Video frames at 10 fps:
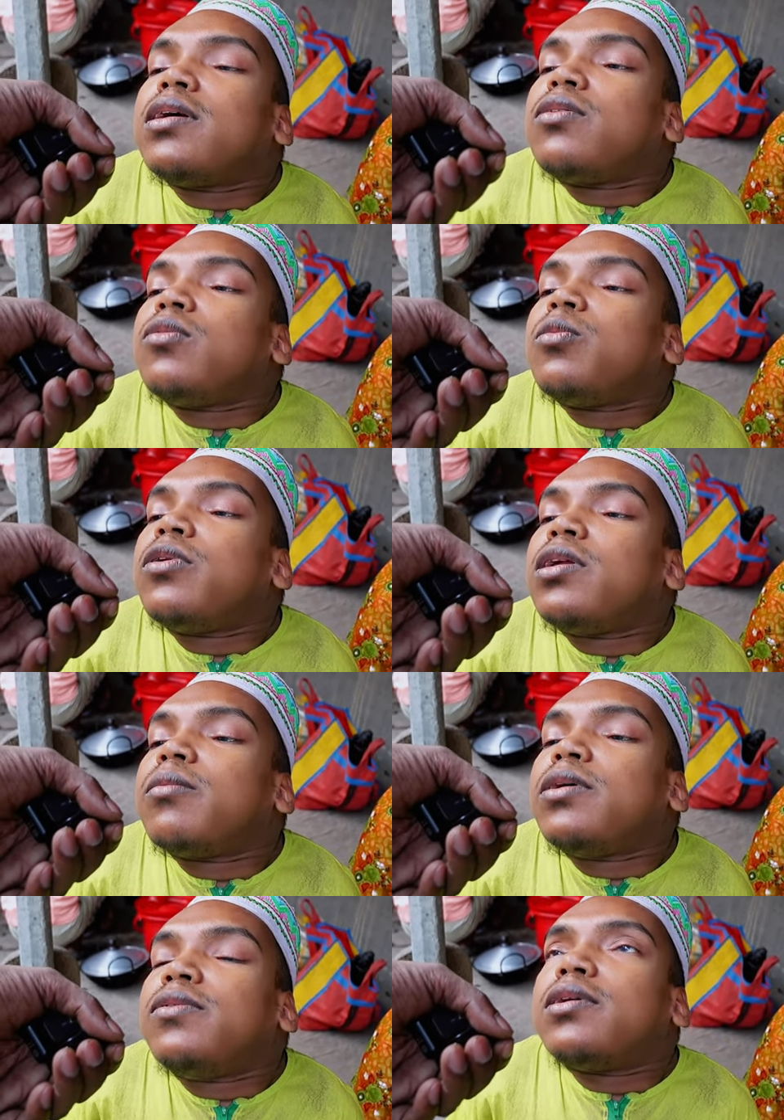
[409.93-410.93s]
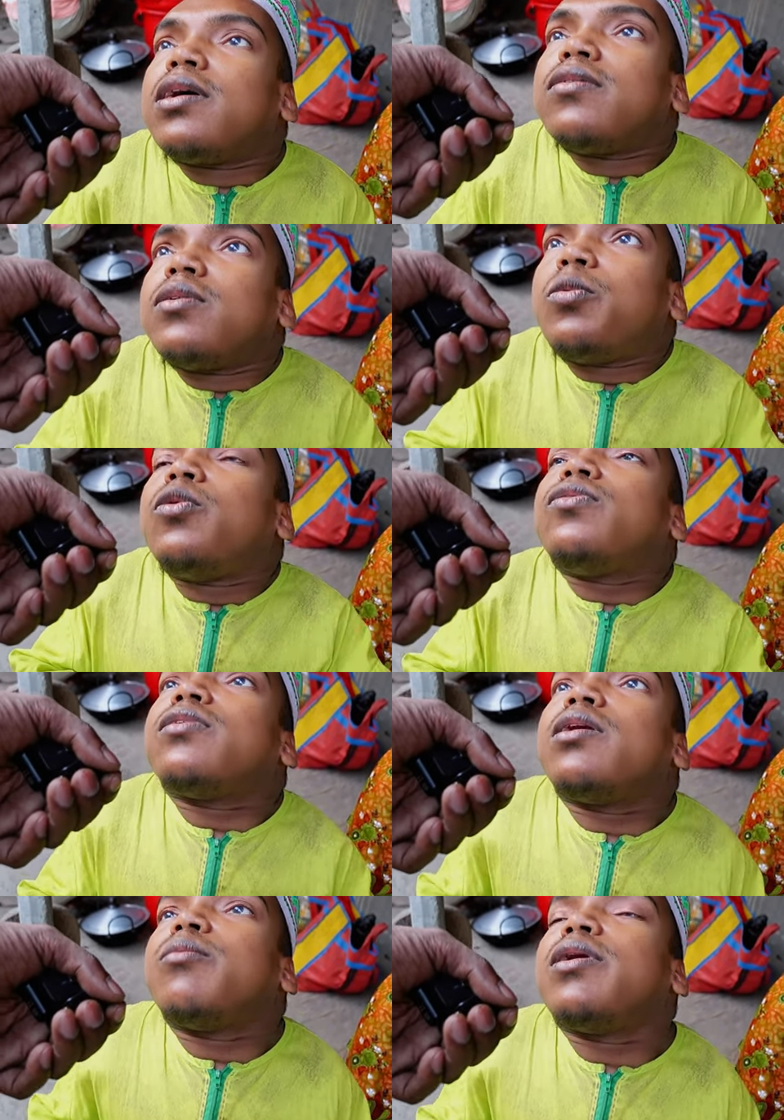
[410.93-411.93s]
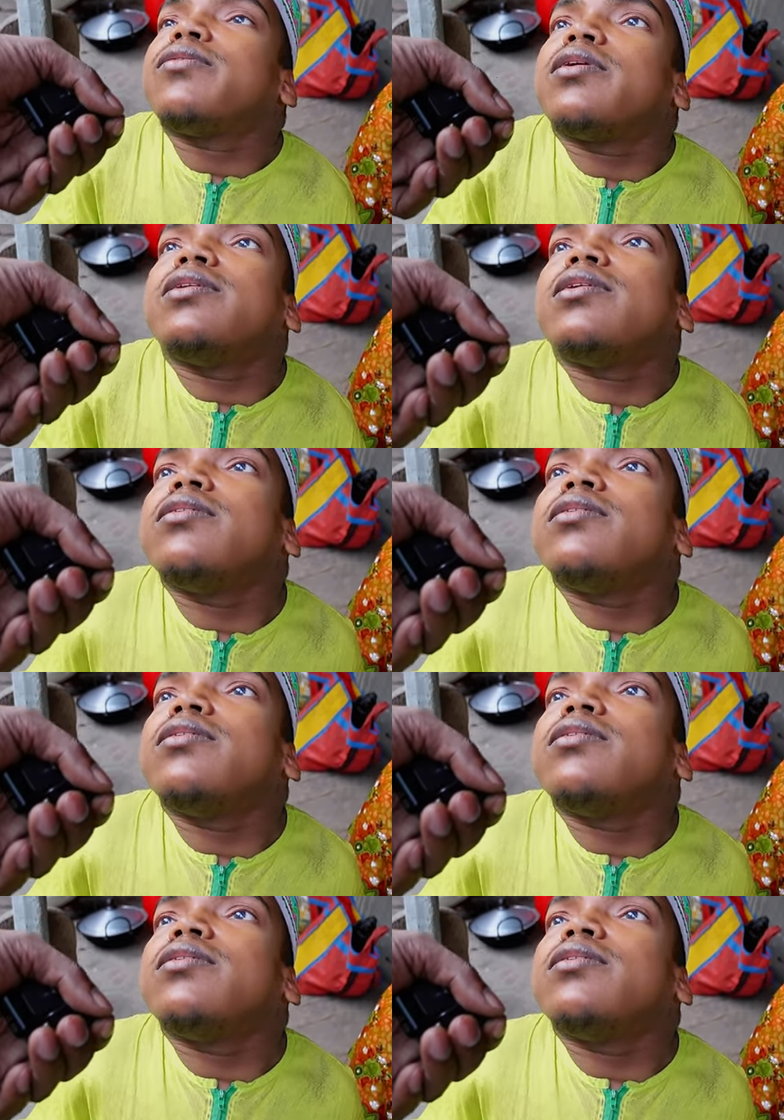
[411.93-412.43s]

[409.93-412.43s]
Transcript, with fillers: থেকে একটু মহিলা মানুষের কাজ করছিলাম বাসায়